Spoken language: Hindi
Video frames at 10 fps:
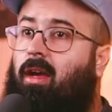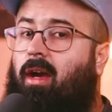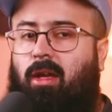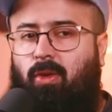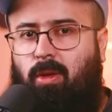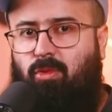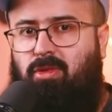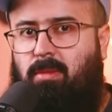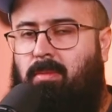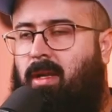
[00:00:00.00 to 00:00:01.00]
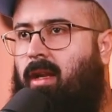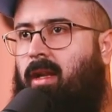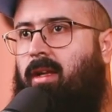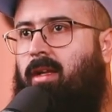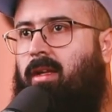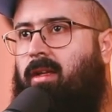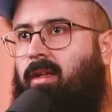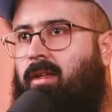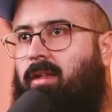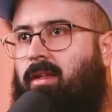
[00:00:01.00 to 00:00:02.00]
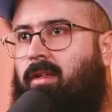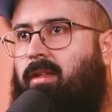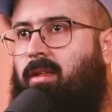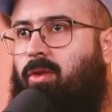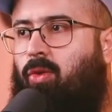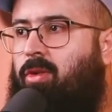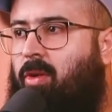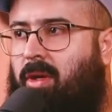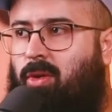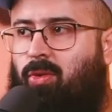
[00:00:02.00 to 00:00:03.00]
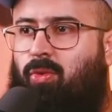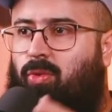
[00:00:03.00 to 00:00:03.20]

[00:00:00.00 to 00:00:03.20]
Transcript: या अयुलमुजम्मिल ओ द वन